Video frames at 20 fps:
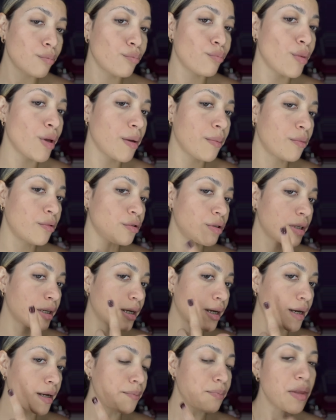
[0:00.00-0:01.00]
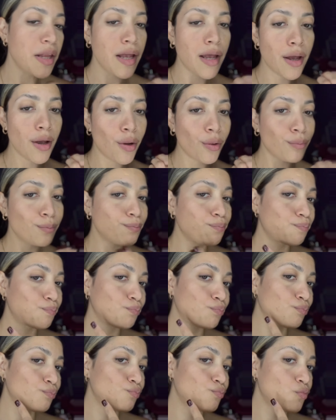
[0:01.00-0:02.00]
Vemos acá
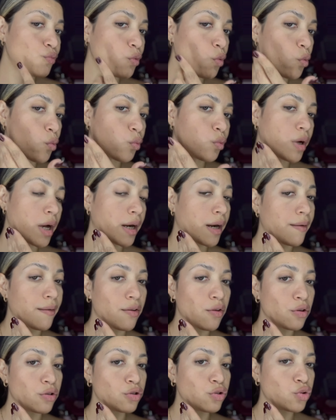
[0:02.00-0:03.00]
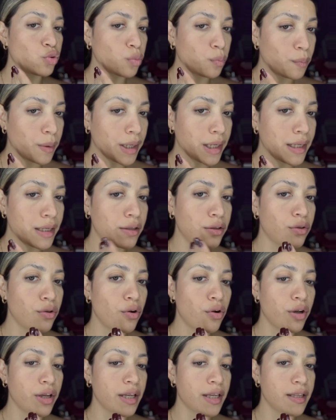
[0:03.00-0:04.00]
un acabado súper
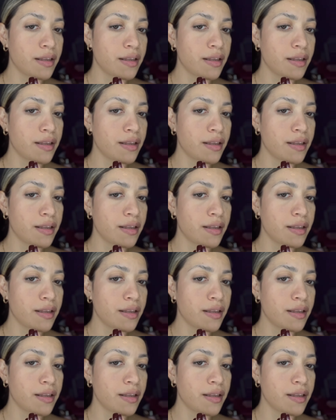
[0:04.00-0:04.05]
lindo y